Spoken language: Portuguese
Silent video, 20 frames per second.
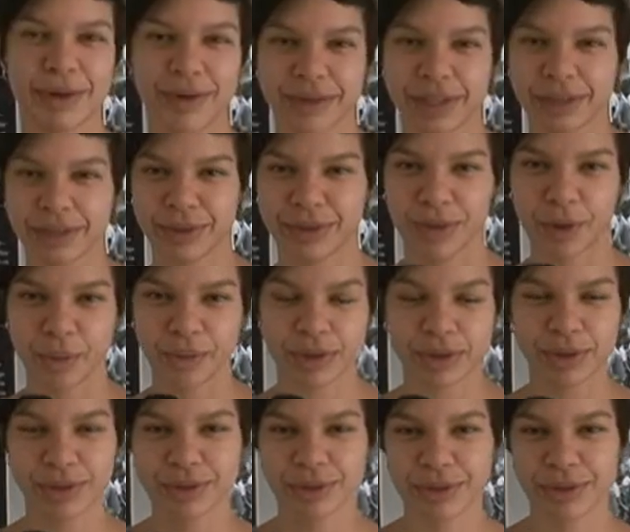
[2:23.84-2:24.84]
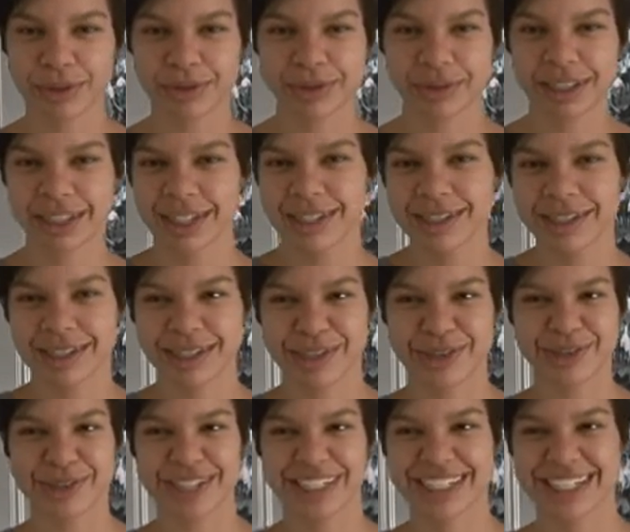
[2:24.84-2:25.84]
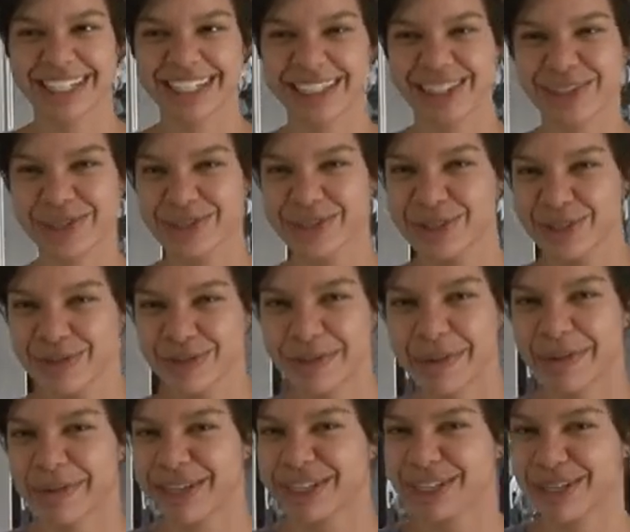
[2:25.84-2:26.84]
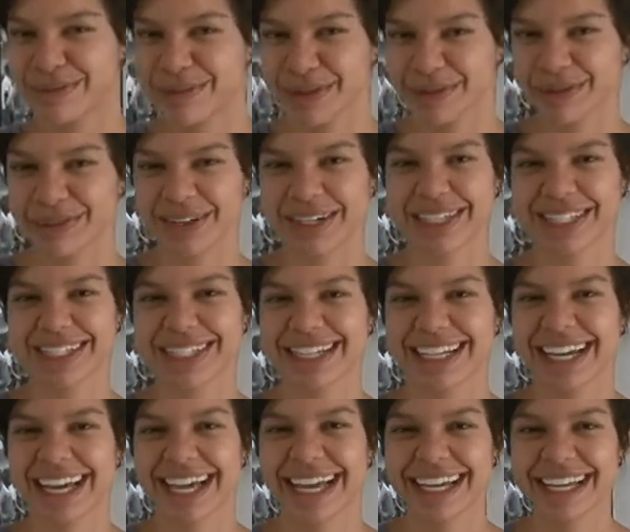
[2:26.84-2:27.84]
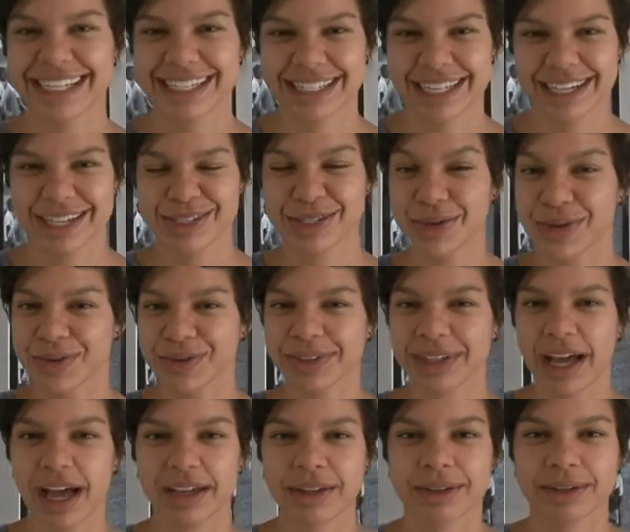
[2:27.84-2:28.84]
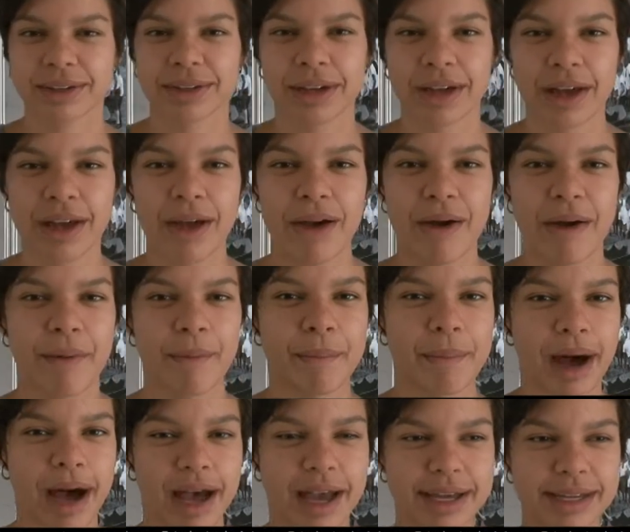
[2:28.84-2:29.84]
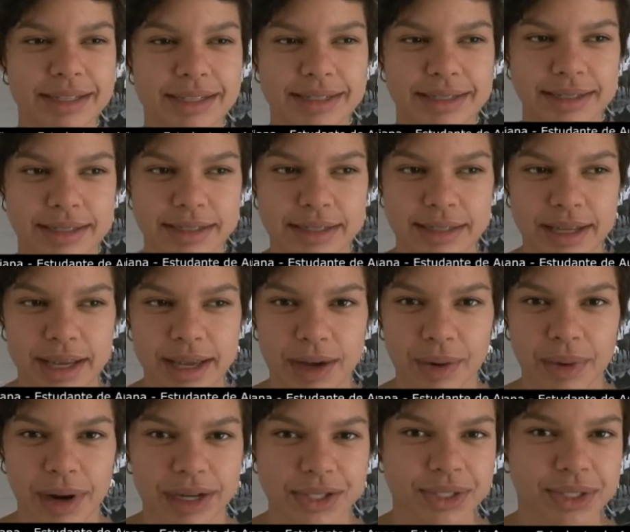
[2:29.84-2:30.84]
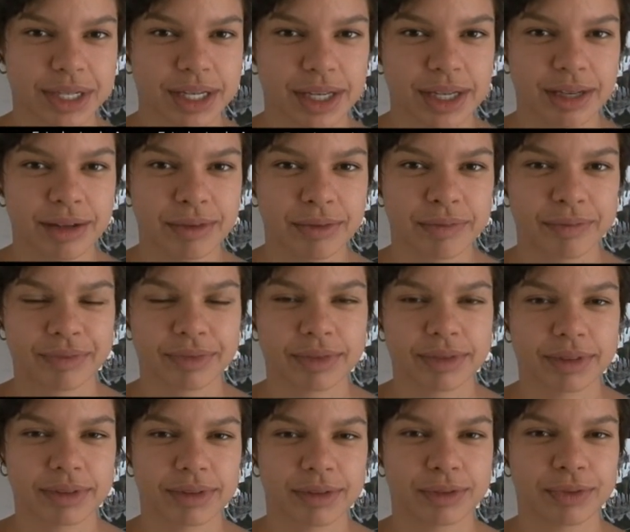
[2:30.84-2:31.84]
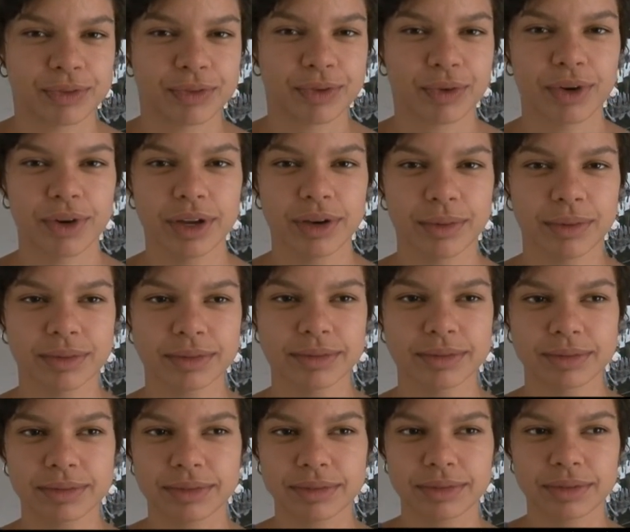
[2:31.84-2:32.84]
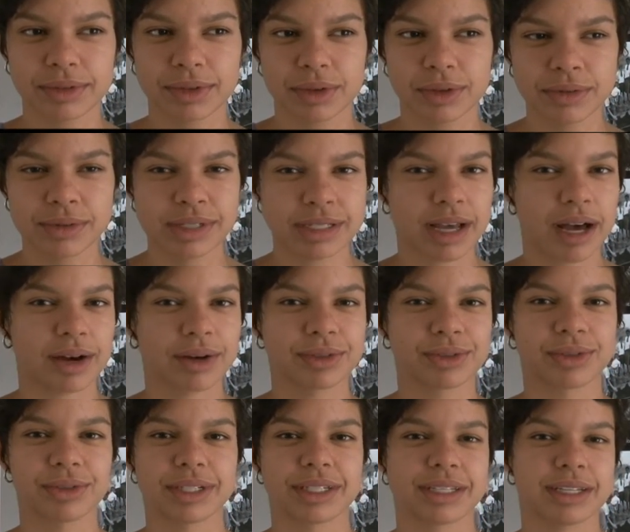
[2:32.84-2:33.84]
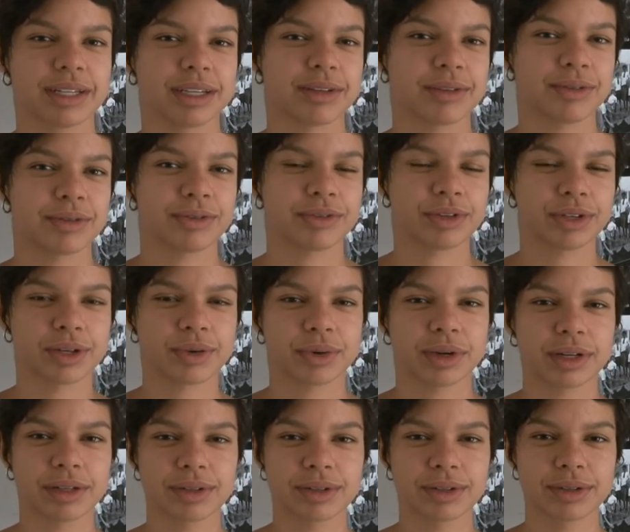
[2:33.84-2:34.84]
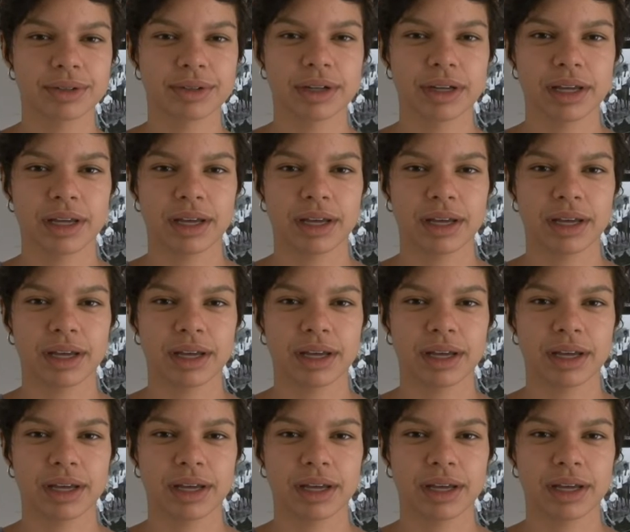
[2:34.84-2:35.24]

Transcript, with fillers: contato com o computador foi em 95, assim, então eu tive uma parte da minha infância sem esse contato. Mas eu acho que foi um, um salto, assim, foi quando